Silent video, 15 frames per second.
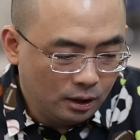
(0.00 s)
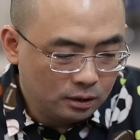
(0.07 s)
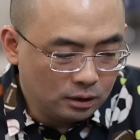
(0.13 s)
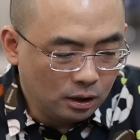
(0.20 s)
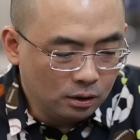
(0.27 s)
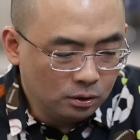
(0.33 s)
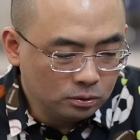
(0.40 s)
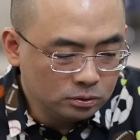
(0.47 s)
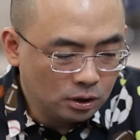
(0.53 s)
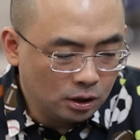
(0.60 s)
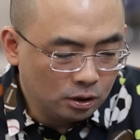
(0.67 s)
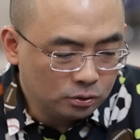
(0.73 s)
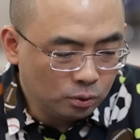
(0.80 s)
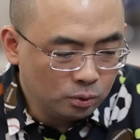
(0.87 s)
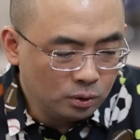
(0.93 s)
然后
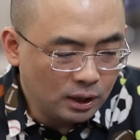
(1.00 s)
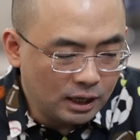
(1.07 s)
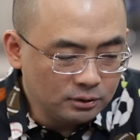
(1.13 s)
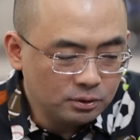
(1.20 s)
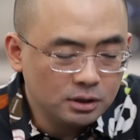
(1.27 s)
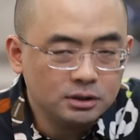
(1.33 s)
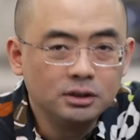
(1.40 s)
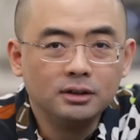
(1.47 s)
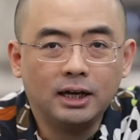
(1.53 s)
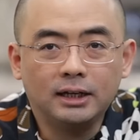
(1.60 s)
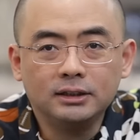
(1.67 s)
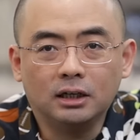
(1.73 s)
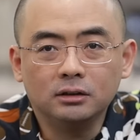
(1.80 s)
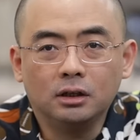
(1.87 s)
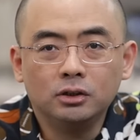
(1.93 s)
呢，对于安全性
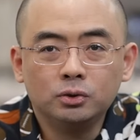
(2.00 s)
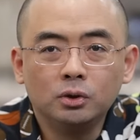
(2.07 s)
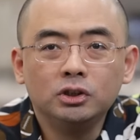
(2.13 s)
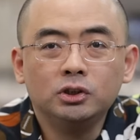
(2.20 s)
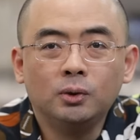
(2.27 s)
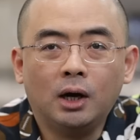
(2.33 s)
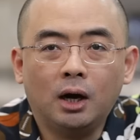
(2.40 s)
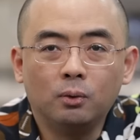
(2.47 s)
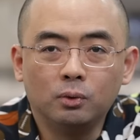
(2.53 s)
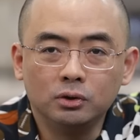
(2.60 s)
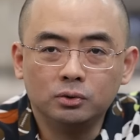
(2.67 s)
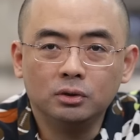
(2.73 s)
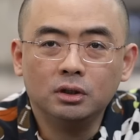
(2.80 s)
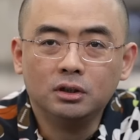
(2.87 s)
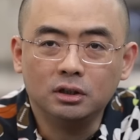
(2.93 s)
来讲呢，说实话，
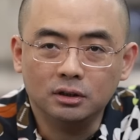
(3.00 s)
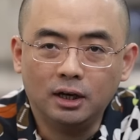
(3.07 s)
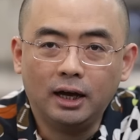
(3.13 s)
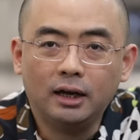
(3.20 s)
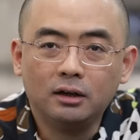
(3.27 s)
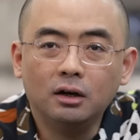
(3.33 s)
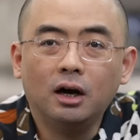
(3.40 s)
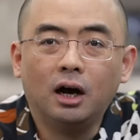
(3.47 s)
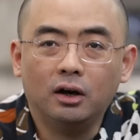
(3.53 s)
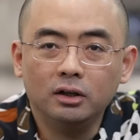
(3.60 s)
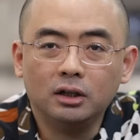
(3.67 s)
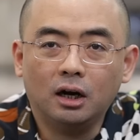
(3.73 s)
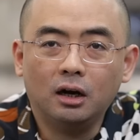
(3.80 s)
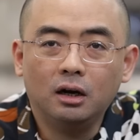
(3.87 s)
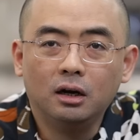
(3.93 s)
我觉得可能还更好
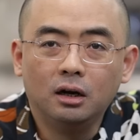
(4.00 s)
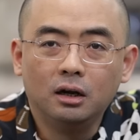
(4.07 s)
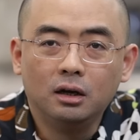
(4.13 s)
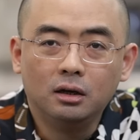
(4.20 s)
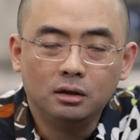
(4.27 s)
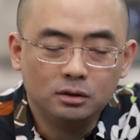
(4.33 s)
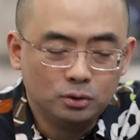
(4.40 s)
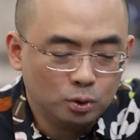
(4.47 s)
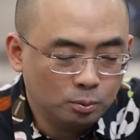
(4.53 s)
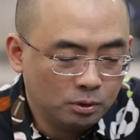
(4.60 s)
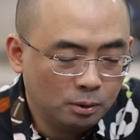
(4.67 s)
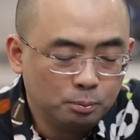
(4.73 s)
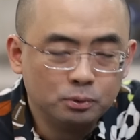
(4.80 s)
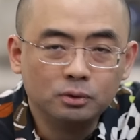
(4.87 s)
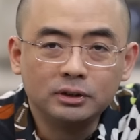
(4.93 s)
一点，出
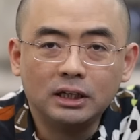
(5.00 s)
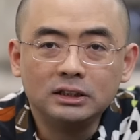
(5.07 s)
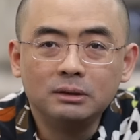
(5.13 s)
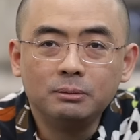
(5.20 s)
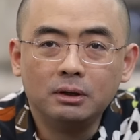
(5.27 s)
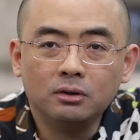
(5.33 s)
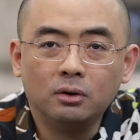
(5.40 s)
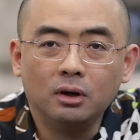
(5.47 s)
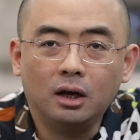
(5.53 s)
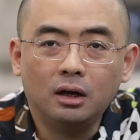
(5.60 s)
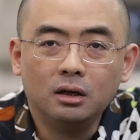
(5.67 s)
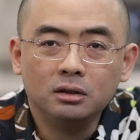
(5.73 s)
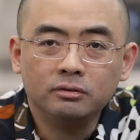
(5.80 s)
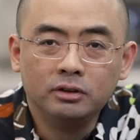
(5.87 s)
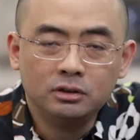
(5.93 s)
门不用担心被揍了，
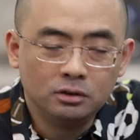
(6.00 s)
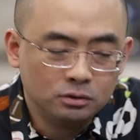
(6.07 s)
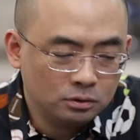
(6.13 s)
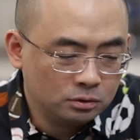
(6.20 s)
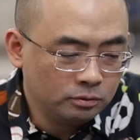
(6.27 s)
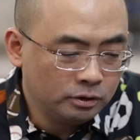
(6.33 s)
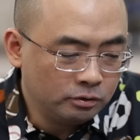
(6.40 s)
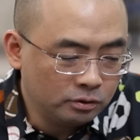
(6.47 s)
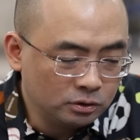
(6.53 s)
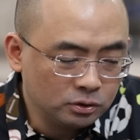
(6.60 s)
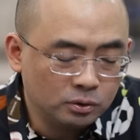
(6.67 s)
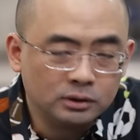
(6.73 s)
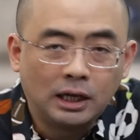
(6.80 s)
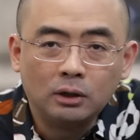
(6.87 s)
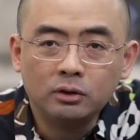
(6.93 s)
因为你因为有
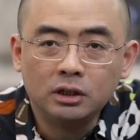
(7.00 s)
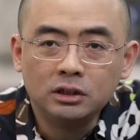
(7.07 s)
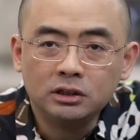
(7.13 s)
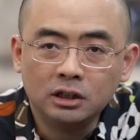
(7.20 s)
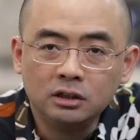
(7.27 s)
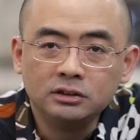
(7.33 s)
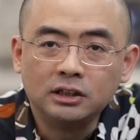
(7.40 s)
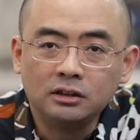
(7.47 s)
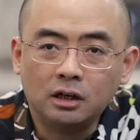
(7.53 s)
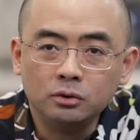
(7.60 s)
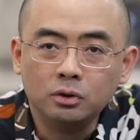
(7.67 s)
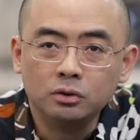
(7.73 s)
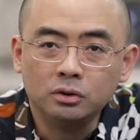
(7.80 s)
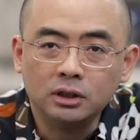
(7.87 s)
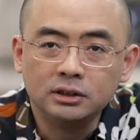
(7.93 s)
有的大陆人也能讲点
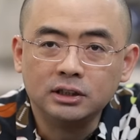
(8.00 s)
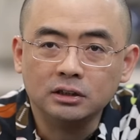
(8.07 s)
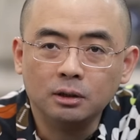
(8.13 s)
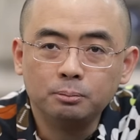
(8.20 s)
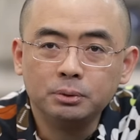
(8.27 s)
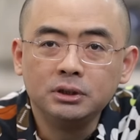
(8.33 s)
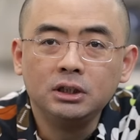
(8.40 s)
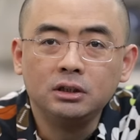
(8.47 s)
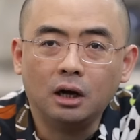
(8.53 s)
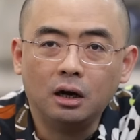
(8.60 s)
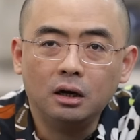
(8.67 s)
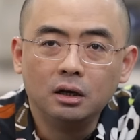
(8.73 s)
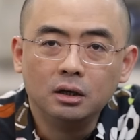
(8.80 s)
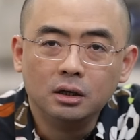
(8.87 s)
粤语，但讲的不地道。